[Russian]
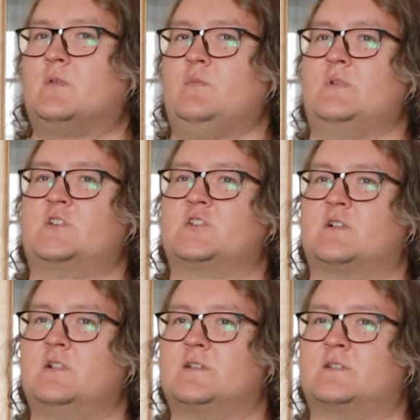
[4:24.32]
ближе
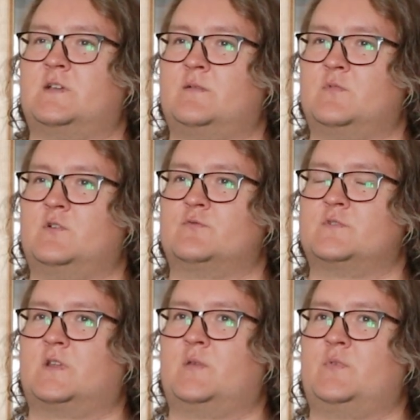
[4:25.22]
к локтям
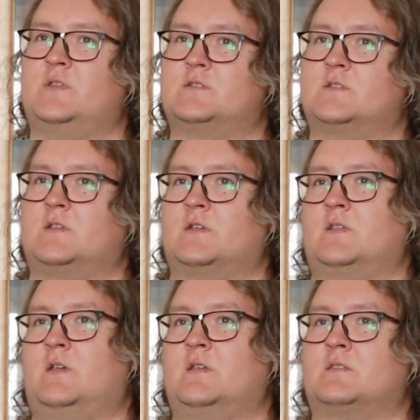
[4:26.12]
груз крепить, и
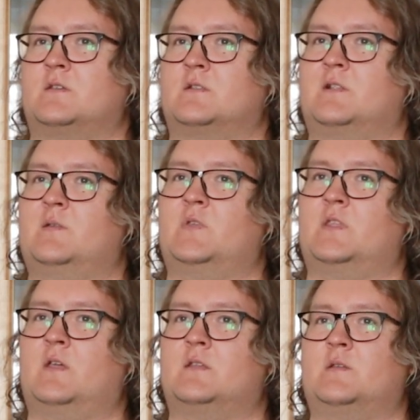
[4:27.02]
тогда это для
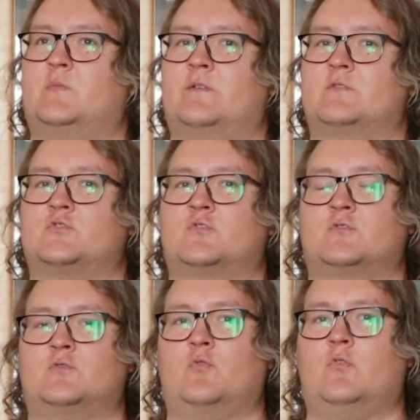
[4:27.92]
меня добавит
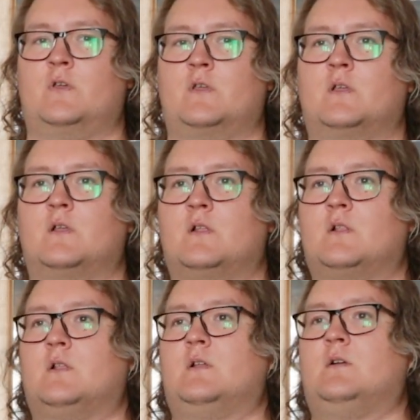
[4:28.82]
что-то другое.
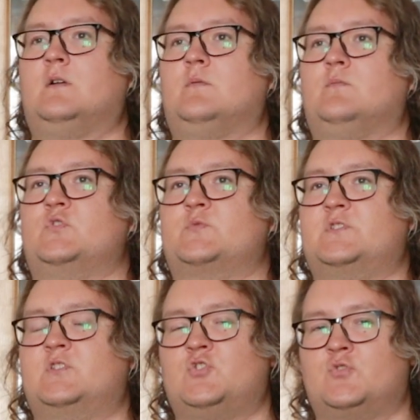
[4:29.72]
Может
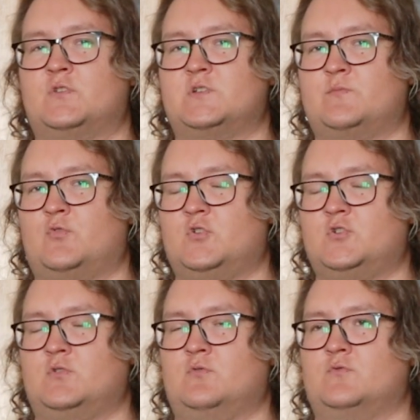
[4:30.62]
быть, еще даже
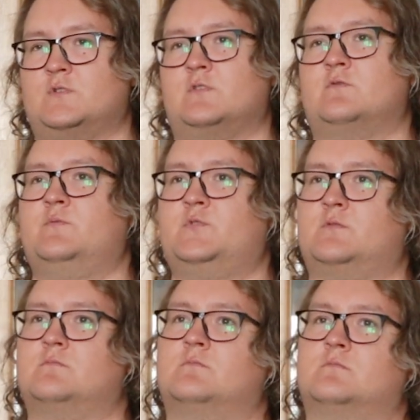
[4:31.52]
больше груза. Ну, в
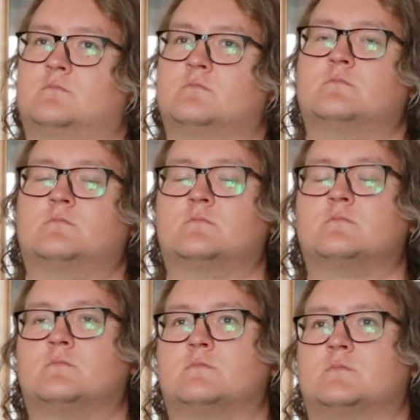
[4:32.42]
общем,
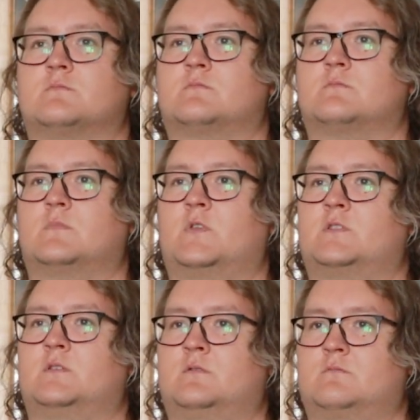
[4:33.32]

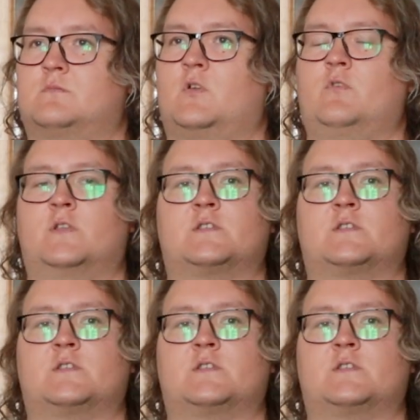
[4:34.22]
это такое